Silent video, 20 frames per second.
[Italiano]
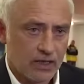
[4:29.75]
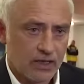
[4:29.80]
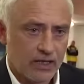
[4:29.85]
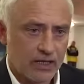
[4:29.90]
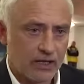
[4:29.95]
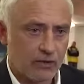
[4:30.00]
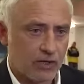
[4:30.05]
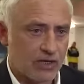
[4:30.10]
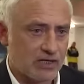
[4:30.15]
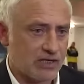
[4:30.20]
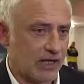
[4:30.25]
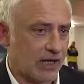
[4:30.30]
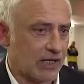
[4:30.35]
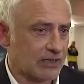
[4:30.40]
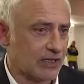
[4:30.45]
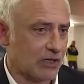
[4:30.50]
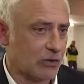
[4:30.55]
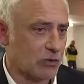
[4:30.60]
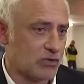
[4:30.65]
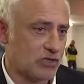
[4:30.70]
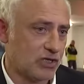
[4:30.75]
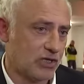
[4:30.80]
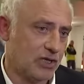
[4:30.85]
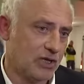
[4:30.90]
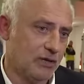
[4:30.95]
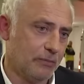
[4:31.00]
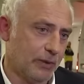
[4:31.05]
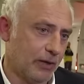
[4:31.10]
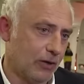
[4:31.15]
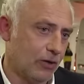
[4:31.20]
era una serata
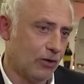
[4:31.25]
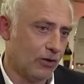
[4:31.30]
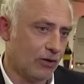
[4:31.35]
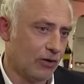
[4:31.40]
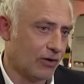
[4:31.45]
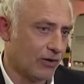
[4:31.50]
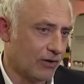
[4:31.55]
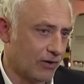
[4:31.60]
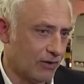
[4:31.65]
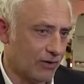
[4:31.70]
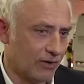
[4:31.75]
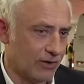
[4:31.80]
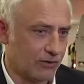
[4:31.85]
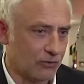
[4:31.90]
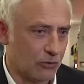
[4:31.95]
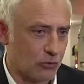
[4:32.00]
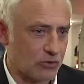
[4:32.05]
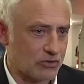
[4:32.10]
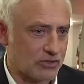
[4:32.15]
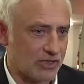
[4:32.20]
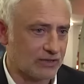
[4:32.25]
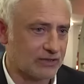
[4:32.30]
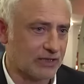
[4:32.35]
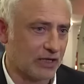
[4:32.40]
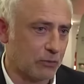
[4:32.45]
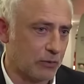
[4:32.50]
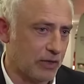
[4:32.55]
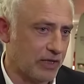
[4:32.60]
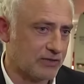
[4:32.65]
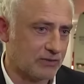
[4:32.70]
così, però
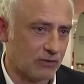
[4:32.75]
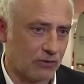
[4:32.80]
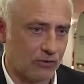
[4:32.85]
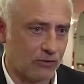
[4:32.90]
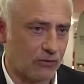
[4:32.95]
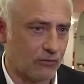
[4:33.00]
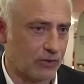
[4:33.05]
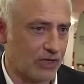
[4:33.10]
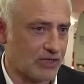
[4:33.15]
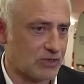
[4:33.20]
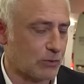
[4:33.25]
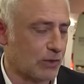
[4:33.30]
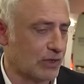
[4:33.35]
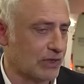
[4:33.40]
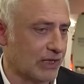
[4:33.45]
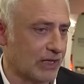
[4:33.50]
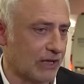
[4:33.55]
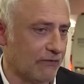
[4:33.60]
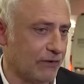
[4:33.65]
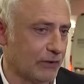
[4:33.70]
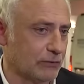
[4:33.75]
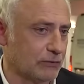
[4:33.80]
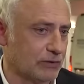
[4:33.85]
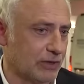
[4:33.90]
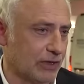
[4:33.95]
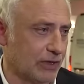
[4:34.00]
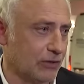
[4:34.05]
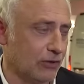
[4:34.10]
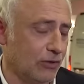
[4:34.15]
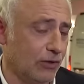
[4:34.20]
nonostante questo una squadra che ha fatto
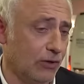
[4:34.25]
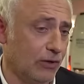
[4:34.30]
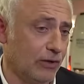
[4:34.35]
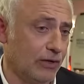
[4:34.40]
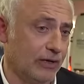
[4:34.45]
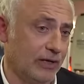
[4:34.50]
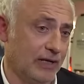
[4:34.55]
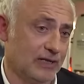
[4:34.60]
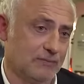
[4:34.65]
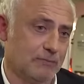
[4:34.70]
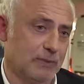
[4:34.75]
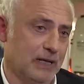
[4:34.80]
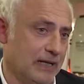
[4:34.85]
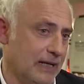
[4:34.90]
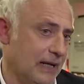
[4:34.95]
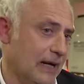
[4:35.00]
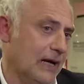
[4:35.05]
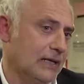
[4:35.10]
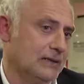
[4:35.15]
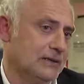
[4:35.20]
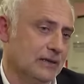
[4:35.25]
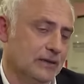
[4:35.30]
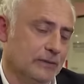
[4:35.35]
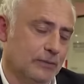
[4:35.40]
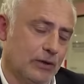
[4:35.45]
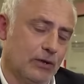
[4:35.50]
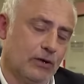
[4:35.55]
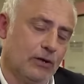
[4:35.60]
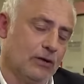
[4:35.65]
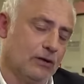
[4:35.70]
tre gol, ne ha sbagliati,
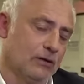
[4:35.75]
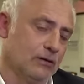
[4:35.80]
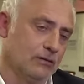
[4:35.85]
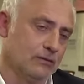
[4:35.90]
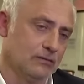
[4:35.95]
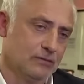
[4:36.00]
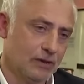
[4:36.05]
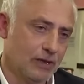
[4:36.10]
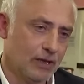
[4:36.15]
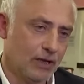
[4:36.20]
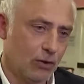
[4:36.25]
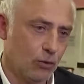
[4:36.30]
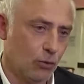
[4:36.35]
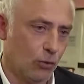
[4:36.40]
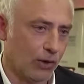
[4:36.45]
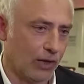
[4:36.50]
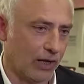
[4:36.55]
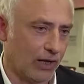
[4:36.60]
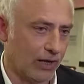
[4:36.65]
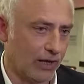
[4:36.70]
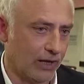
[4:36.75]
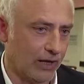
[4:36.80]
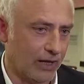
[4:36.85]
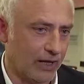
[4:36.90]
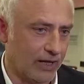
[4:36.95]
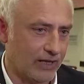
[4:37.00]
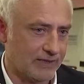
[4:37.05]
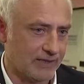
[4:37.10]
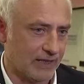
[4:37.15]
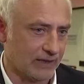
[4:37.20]
però Luca
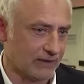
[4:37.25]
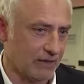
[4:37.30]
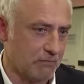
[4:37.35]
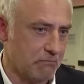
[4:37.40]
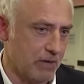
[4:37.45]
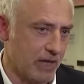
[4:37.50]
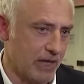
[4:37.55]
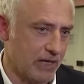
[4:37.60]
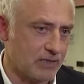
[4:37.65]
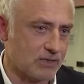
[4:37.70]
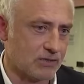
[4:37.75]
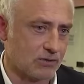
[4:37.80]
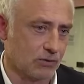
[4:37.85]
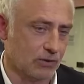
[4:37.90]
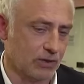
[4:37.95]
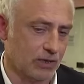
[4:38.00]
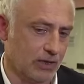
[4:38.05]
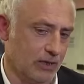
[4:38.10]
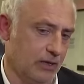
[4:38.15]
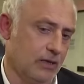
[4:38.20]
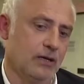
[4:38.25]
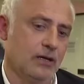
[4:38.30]
è stato immenso e